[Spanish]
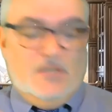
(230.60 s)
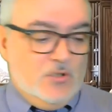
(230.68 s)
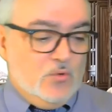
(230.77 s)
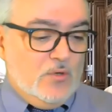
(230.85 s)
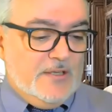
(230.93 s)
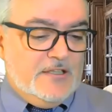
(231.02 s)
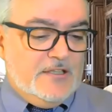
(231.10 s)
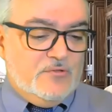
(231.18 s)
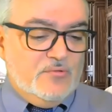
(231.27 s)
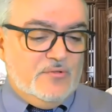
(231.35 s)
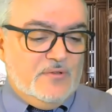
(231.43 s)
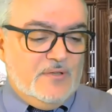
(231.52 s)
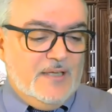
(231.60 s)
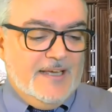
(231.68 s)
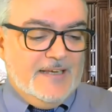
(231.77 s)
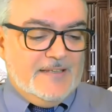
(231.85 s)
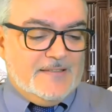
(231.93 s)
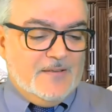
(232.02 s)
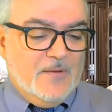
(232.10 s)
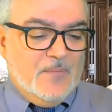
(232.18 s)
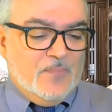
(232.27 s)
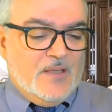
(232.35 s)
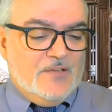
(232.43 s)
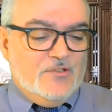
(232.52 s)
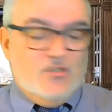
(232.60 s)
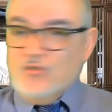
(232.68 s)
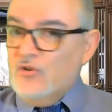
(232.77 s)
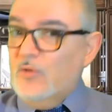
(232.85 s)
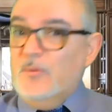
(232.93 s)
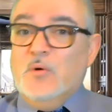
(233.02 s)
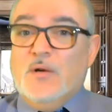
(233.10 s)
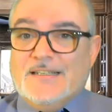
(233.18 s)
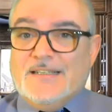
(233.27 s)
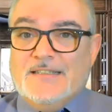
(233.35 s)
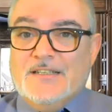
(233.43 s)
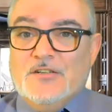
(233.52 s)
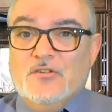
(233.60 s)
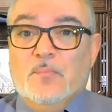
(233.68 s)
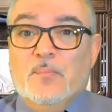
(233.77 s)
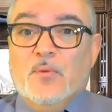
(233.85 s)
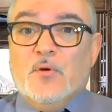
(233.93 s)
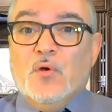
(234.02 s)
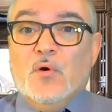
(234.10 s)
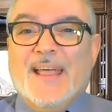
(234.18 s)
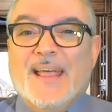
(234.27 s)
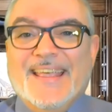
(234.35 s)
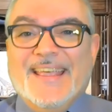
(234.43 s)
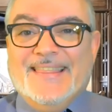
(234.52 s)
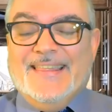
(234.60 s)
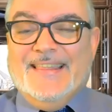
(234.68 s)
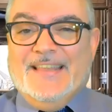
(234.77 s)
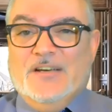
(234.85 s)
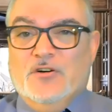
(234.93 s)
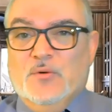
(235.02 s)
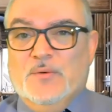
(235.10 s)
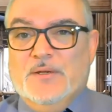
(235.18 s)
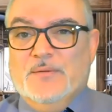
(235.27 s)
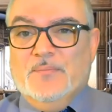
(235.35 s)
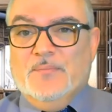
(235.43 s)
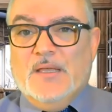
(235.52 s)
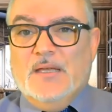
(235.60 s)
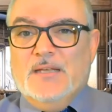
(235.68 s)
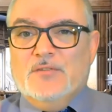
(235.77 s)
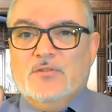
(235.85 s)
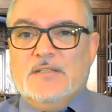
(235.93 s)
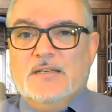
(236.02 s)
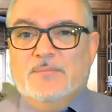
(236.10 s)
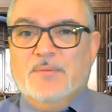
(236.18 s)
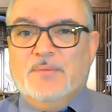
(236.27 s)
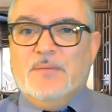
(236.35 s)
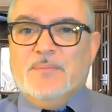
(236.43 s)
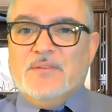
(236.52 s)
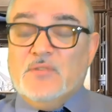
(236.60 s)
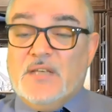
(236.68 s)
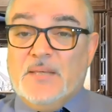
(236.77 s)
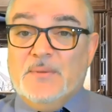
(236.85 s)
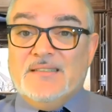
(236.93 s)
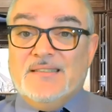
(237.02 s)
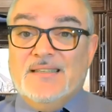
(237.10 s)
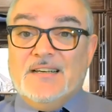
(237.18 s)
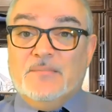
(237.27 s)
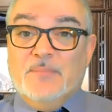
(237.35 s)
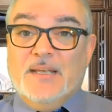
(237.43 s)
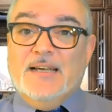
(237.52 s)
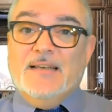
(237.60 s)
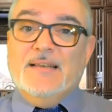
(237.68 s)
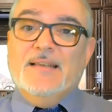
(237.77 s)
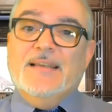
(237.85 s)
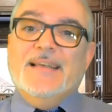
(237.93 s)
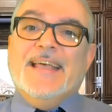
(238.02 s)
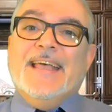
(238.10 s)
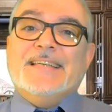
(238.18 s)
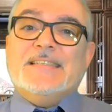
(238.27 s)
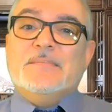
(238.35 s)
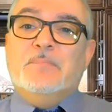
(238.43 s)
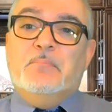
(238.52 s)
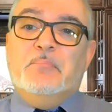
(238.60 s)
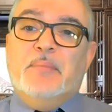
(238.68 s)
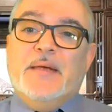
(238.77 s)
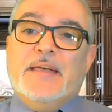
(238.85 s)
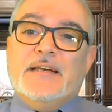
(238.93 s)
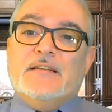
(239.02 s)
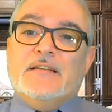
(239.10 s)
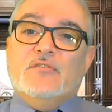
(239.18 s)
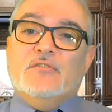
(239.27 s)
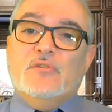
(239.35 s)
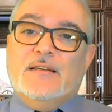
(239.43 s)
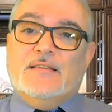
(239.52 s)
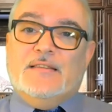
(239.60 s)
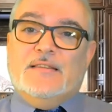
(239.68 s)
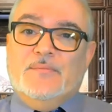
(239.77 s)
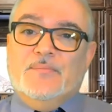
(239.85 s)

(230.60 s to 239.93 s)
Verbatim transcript: Tu actitud es, yo solo veo un castigo por lo que hice de joven. Entonces, el primer paso que debes dar, Micael, es perdonarte